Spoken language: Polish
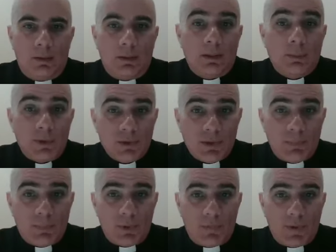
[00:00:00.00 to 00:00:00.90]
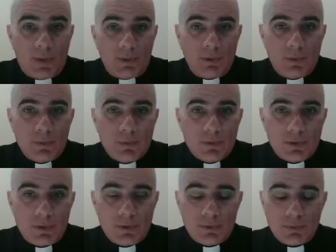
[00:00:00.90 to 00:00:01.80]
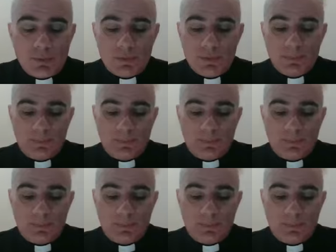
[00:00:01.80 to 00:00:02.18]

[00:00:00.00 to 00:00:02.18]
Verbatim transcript: Niech będzie pochwalony Jezus Chrystus.